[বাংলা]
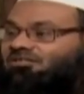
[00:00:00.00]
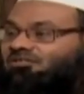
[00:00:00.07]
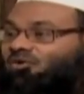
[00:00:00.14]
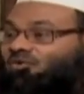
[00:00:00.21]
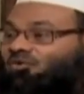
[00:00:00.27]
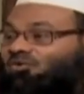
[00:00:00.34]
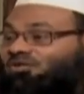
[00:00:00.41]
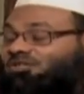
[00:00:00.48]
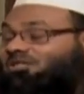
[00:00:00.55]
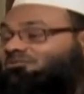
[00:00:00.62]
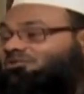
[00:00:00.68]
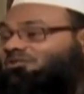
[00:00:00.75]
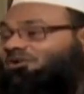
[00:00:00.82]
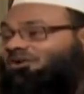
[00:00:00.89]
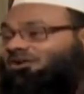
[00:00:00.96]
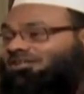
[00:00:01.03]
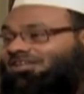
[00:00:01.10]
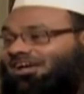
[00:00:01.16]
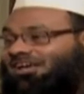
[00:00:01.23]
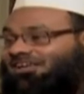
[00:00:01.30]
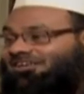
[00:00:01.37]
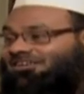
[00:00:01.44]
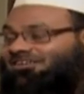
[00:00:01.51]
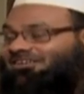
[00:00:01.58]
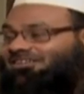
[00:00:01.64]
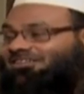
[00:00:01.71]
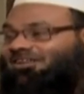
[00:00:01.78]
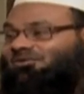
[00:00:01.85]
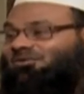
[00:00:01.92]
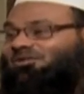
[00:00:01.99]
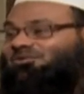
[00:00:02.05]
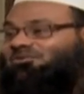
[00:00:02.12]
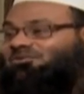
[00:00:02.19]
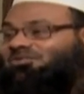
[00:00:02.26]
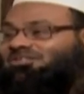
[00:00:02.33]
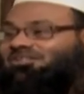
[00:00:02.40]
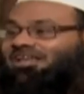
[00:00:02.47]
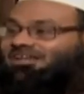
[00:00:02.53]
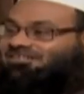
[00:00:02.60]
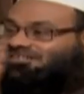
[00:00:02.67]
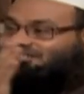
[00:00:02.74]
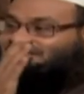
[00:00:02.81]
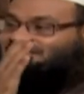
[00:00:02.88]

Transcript: তৌহিদের মধ্যে হয়ে যায় তাহলে কিন্তু তিনি ডাইরেক্ট